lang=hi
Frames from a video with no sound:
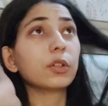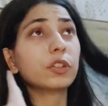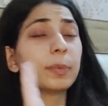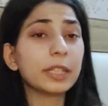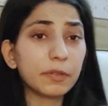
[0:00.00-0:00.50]

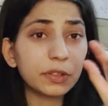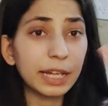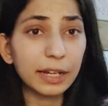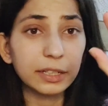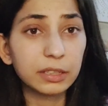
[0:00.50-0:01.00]
उसमें दे वॉज
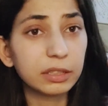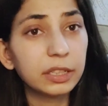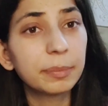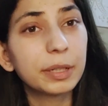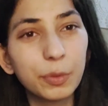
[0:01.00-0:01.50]
लाइक अ
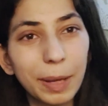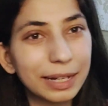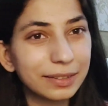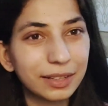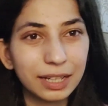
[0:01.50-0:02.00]
डर्ट बट वो
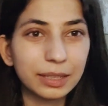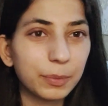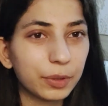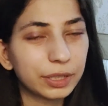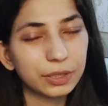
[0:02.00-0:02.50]
पानी से
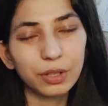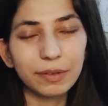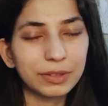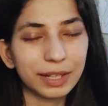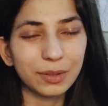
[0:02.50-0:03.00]
ख़त्म हो गई थी तो
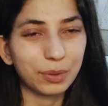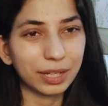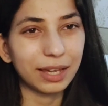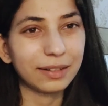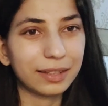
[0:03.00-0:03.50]
आई वॉज लाइक
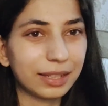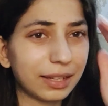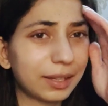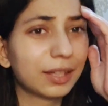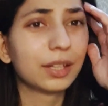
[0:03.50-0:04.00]
ओके यार सही है